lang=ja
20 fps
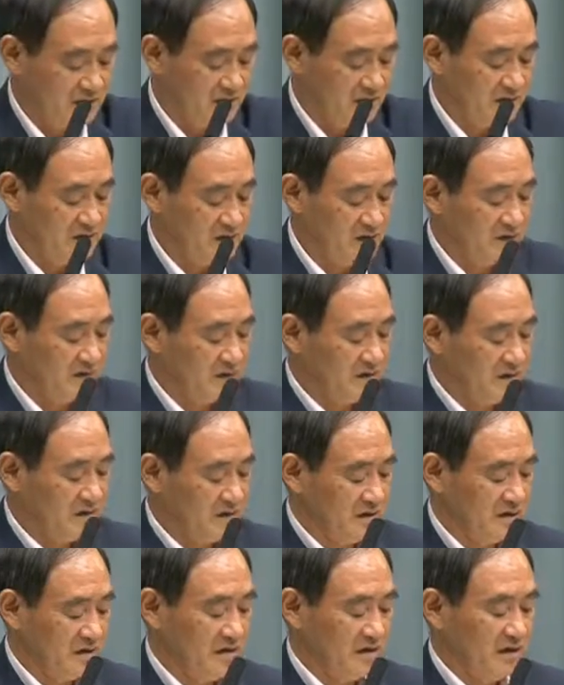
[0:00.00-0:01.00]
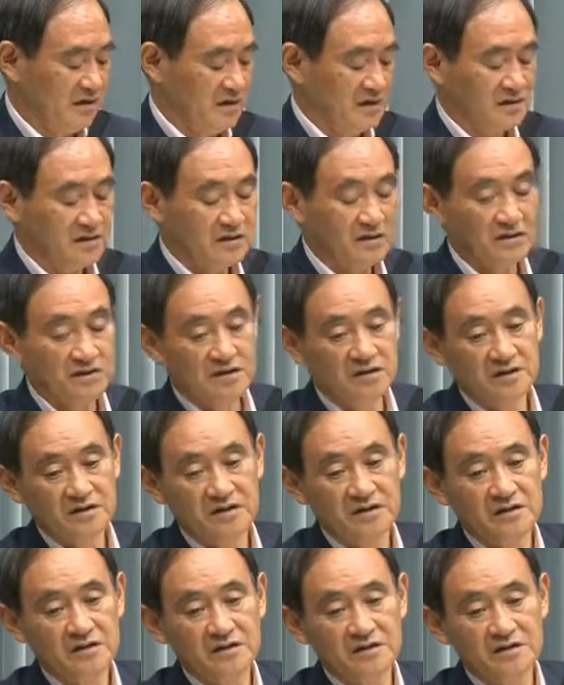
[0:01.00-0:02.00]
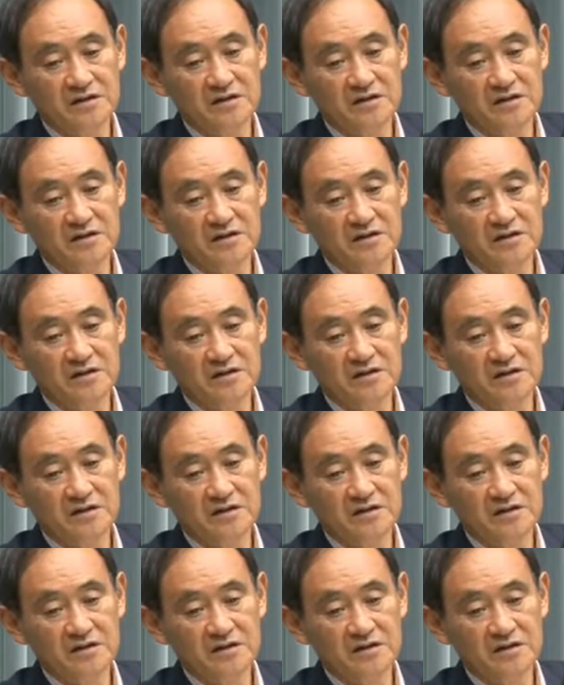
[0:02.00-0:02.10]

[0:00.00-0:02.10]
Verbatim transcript: え実施、